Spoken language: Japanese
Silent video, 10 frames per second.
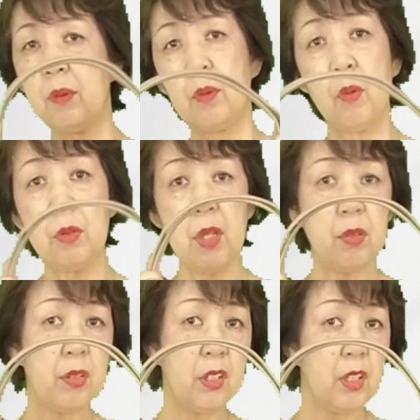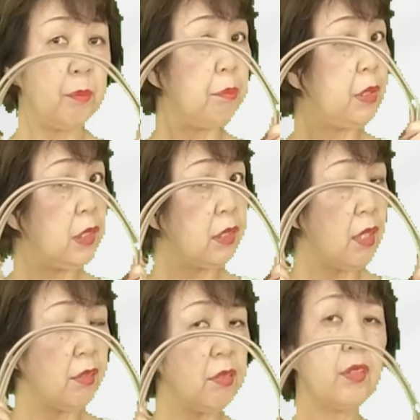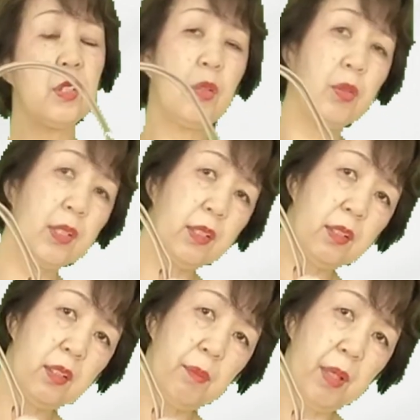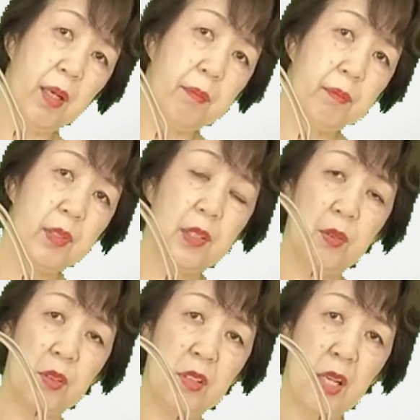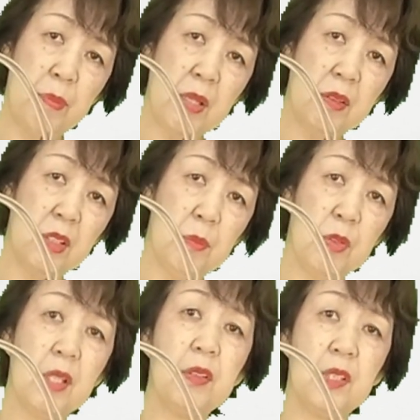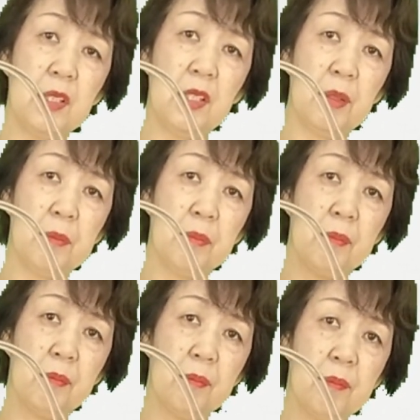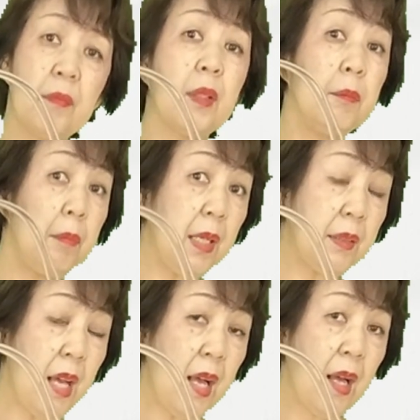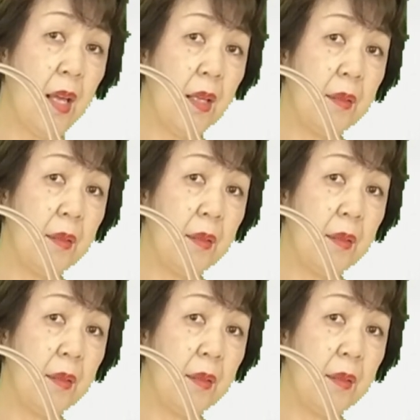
こんな風に短く調節すればショルダーバッグにもなるしまた